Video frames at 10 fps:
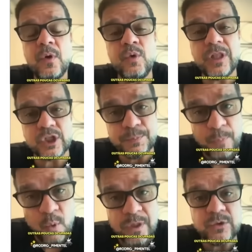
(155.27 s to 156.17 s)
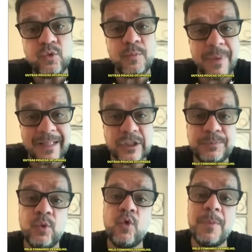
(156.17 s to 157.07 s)
outras poucas
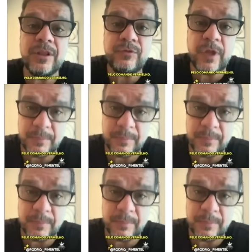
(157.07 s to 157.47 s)
ocupadas pelo Comando